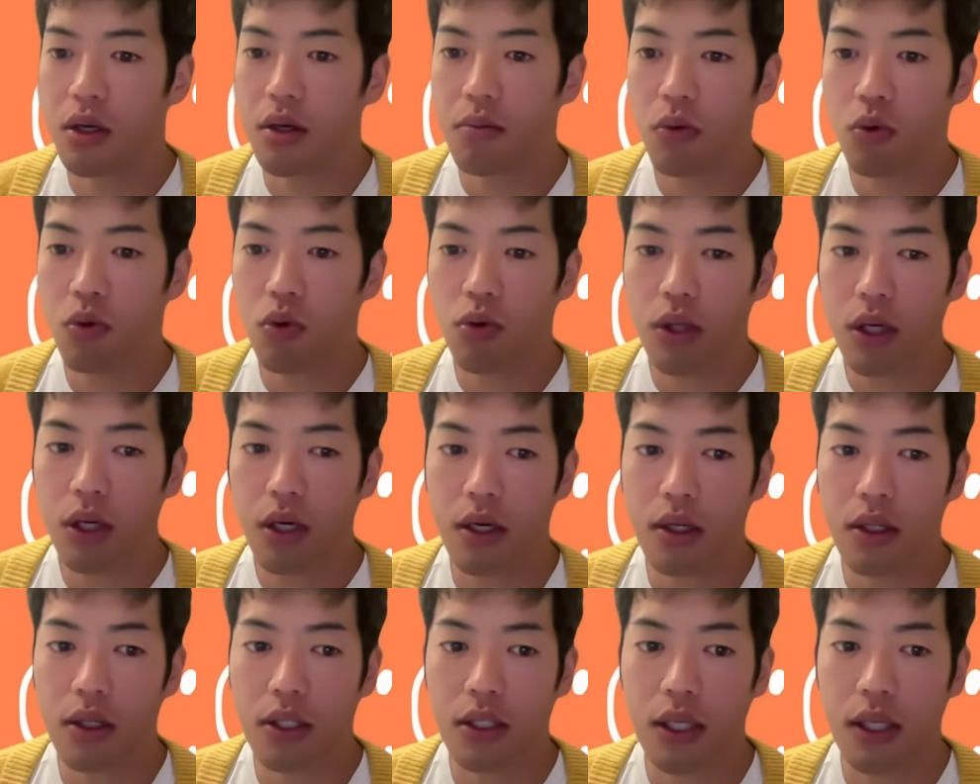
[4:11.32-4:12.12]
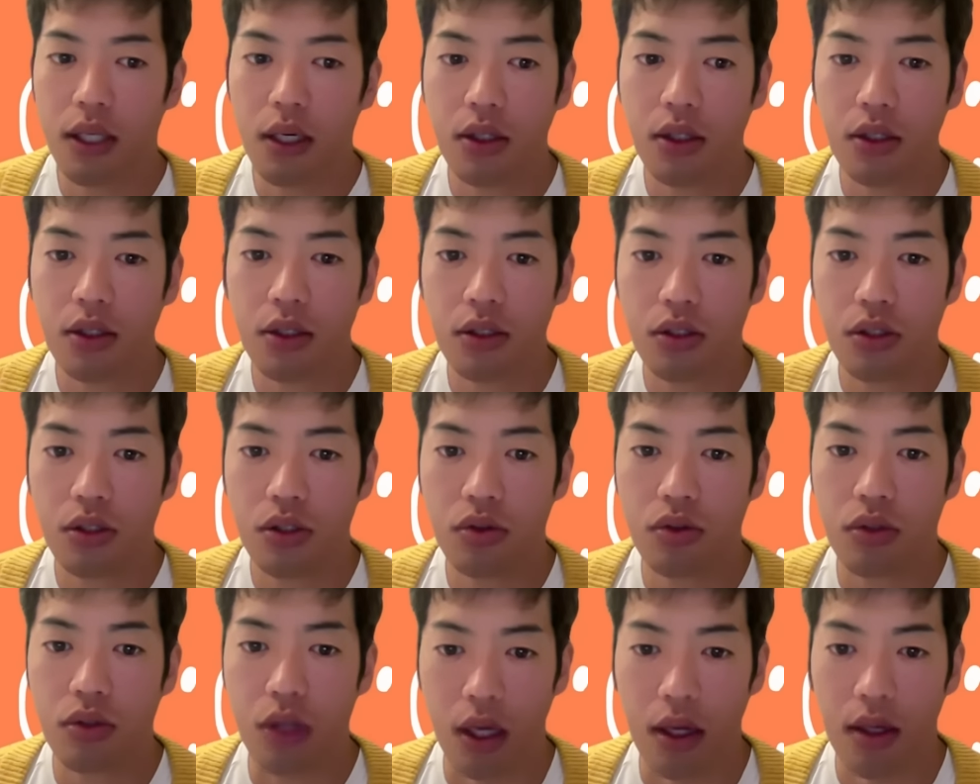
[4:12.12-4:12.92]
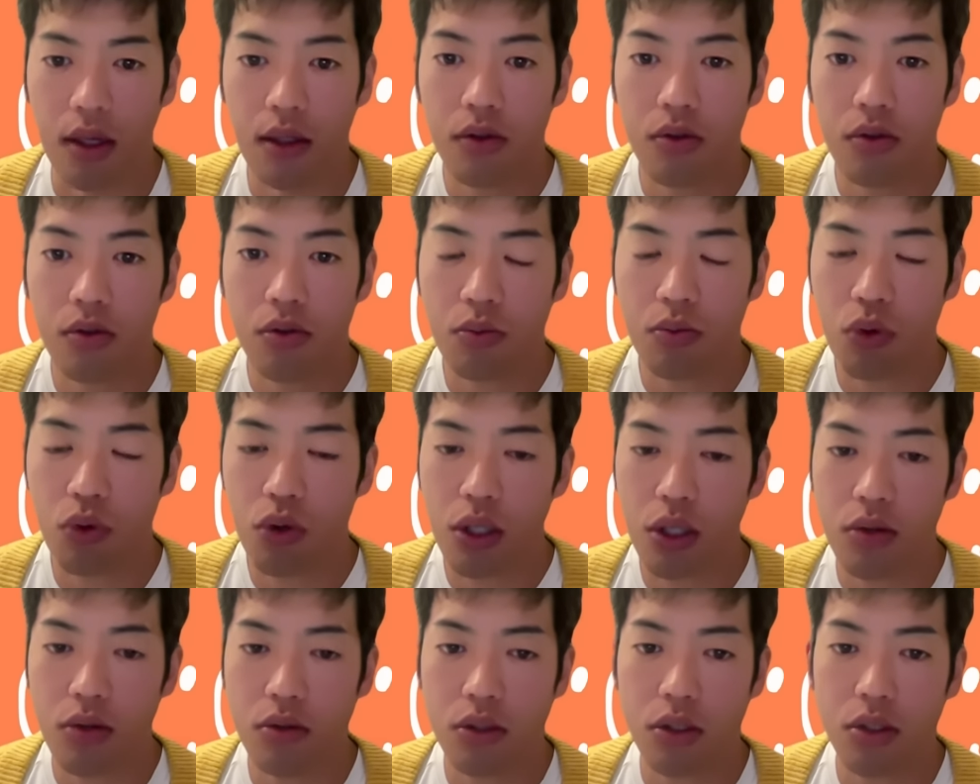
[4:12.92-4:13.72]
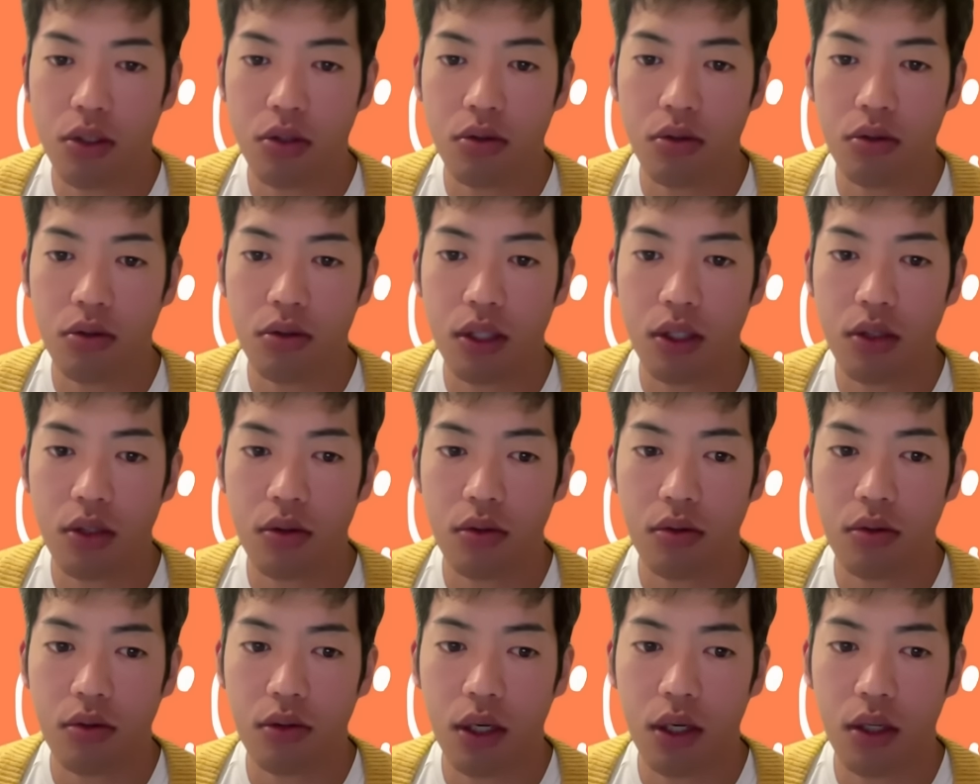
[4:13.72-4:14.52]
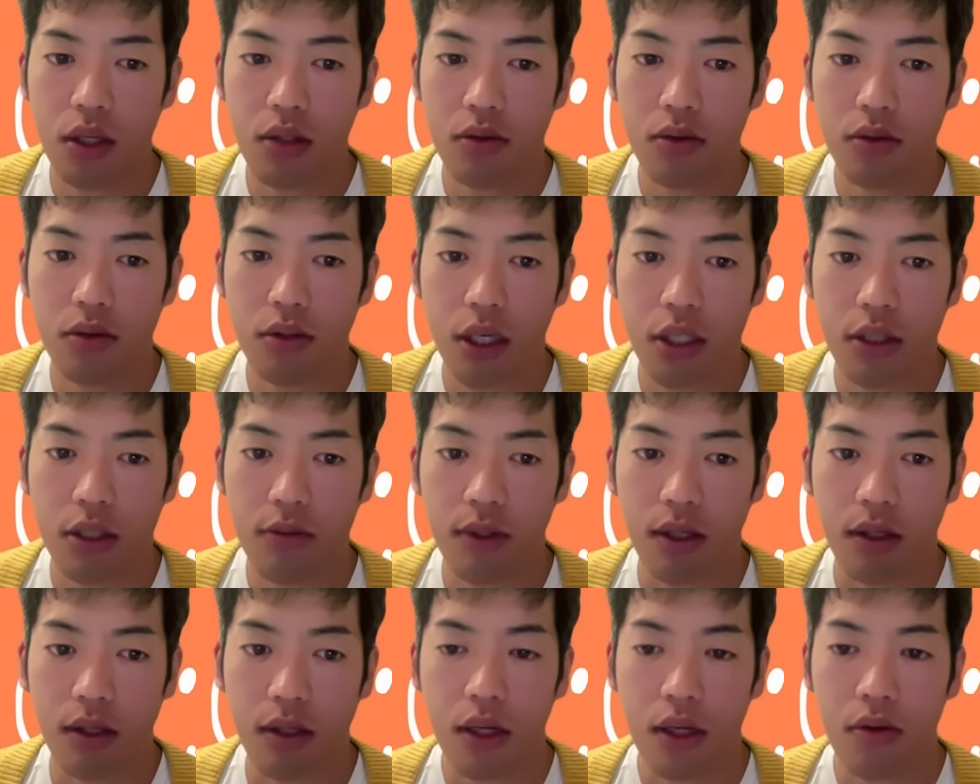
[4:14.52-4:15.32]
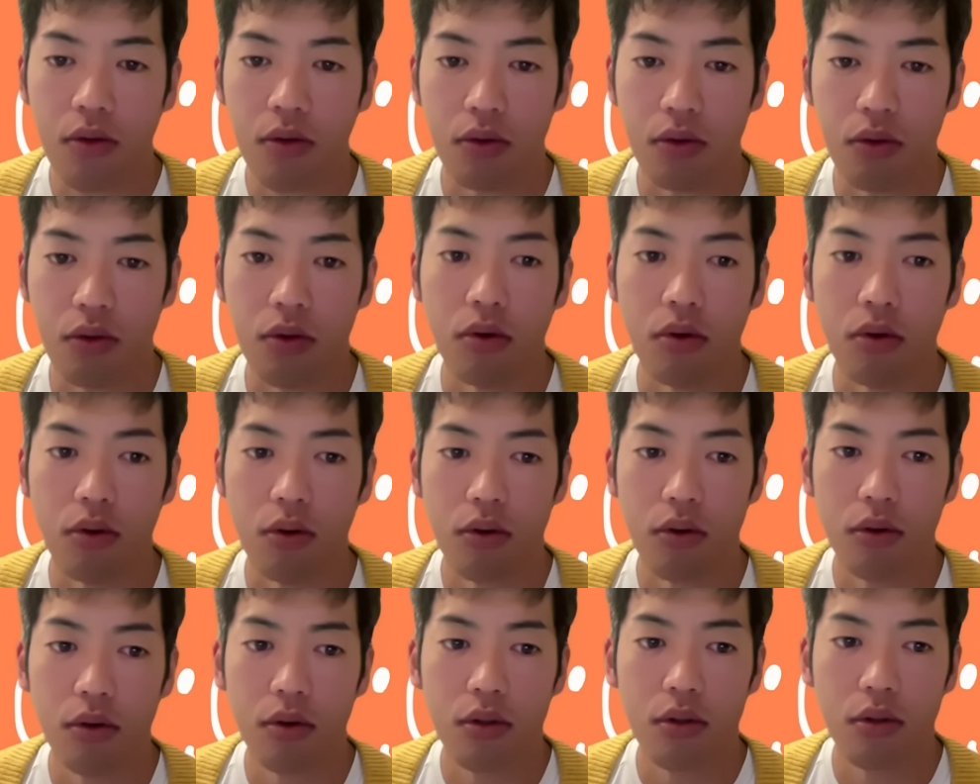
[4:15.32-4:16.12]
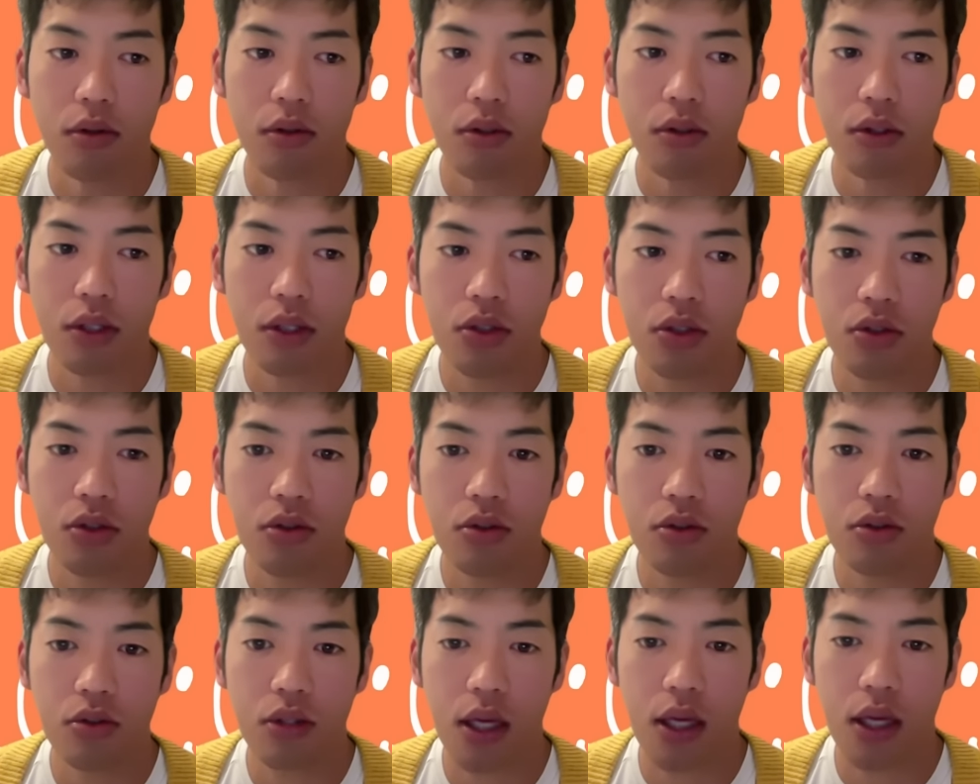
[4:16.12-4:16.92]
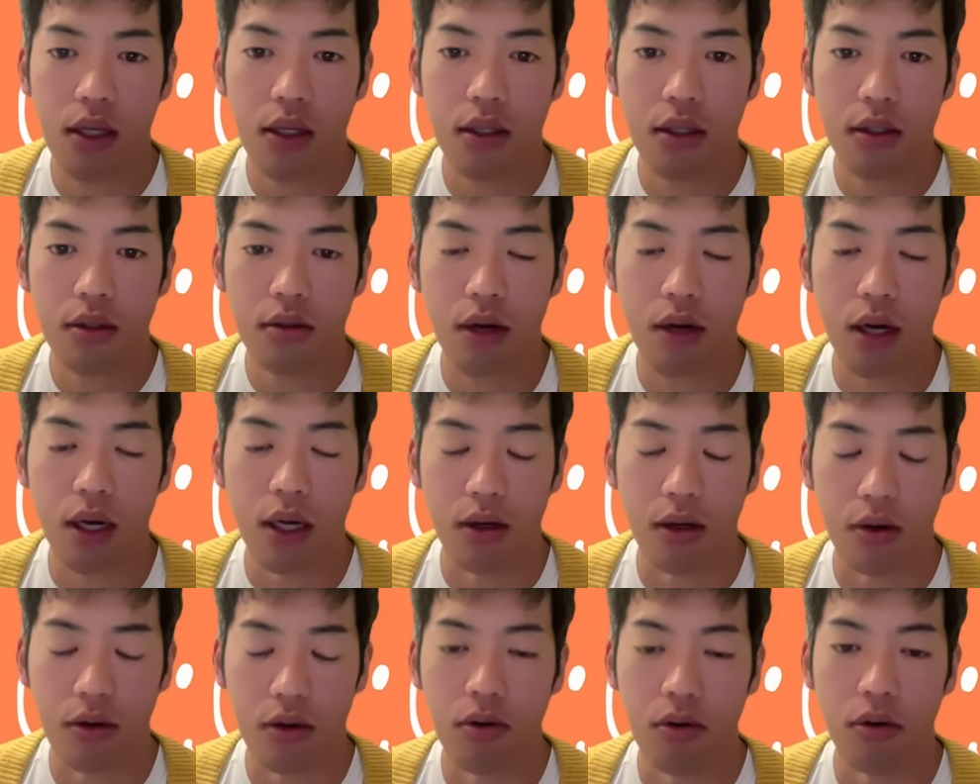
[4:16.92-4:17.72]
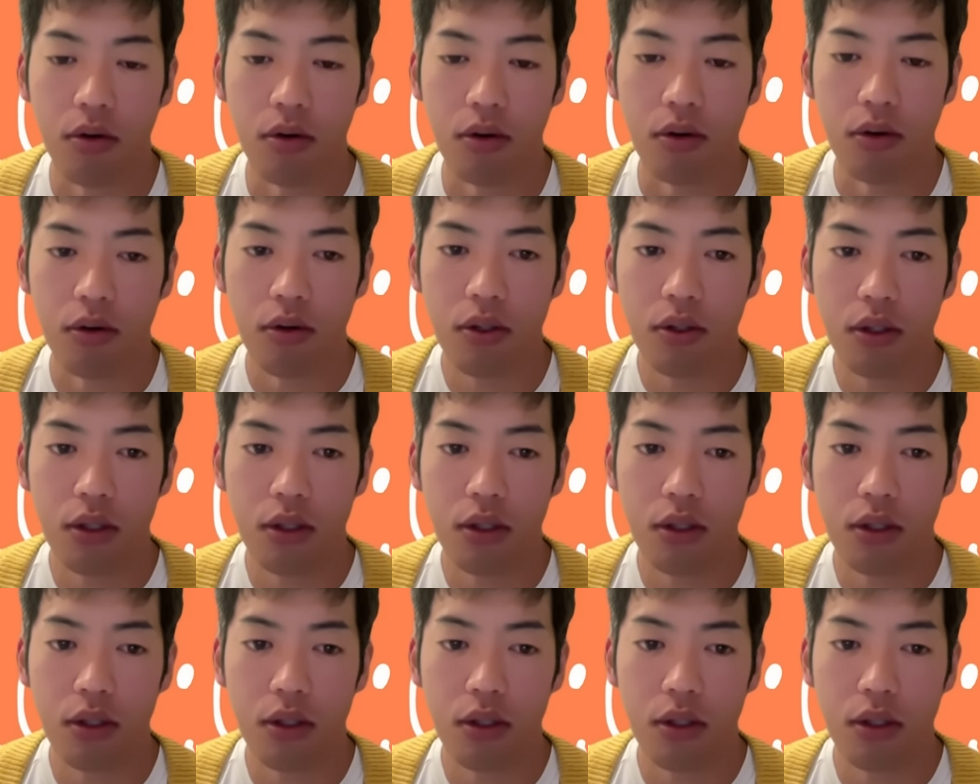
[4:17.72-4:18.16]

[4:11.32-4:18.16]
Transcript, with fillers: もうここだから2、30年、特に森吉郎がその裏金を作り始めた後の20年ぐらいの、